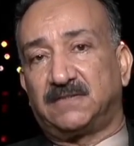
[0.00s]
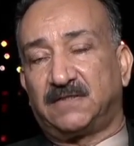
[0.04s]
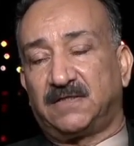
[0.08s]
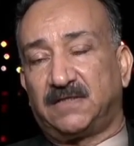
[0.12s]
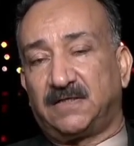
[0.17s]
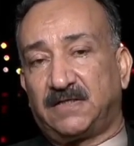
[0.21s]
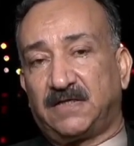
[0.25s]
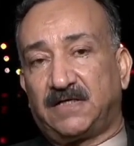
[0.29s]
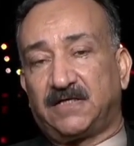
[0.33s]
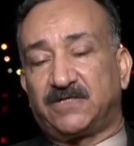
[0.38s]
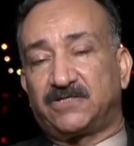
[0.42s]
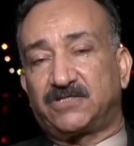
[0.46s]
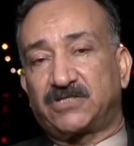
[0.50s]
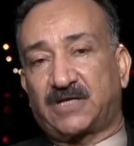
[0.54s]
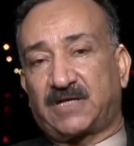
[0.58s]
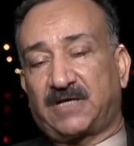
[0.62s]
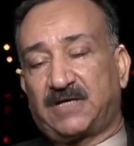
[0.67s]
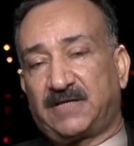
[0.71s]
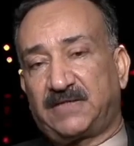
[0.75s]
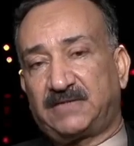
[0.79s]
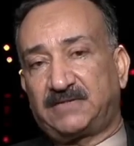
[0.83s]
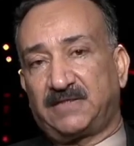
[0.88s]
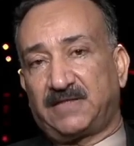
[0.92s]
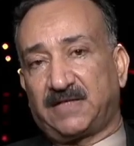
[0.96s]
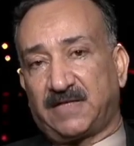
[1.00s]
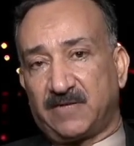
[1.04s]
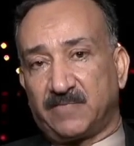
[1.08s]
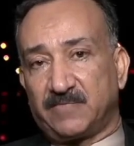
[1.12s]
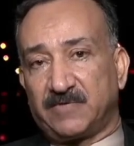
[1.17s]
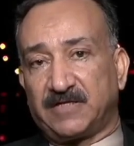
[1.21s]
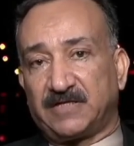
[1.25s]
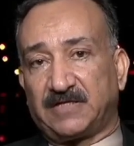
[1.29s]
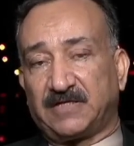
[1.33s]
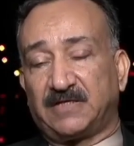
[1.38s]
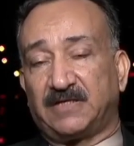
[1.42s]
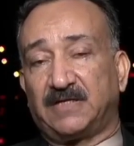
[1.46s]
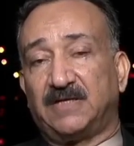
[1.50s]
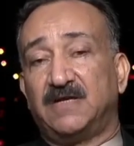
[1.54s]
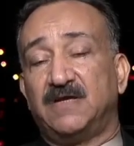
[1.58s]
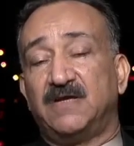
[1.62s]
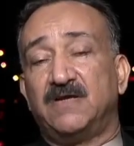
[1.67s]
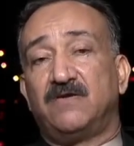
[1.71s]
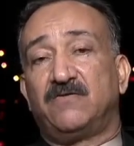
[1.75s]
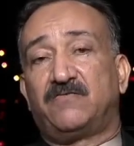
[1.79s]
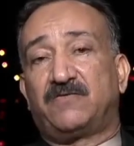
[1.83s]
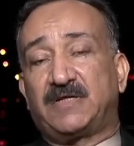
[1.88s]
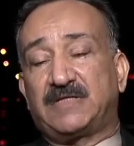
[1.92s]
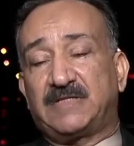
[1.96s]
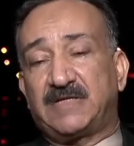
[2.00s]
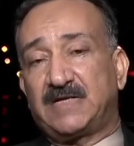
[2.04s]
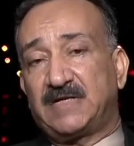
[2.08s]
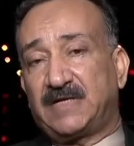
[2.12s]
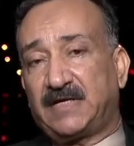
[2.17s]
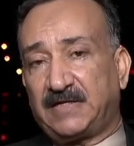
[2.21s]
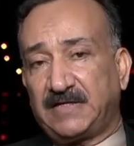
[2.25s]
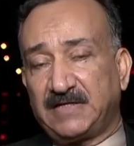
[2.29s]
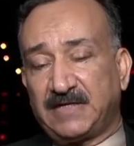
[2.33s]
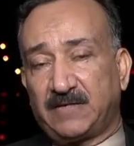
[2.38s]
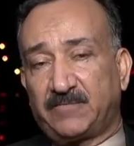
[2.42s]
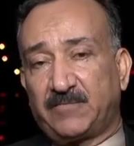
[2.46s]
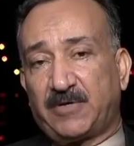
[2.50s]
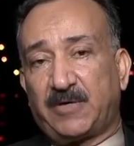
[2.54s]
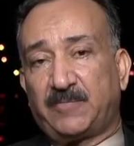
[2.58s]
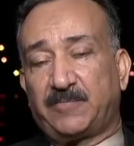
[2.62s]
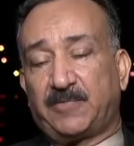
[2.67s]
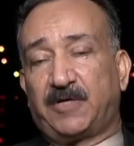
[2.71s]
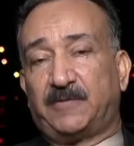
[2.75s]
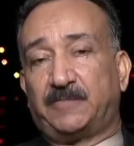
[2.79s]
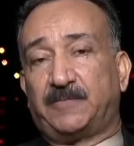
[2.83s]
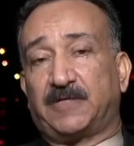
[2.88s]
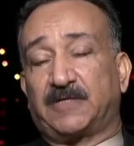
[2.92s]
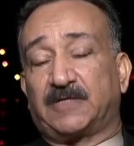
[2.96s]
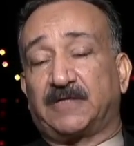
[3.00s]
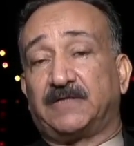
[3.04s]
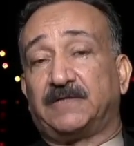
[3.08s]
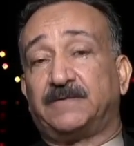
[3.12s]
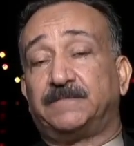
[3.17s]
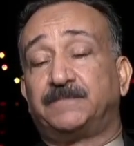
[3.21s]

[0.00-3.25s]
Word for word: للإجراءات الأمنية فإذا إحنا أمام أمرين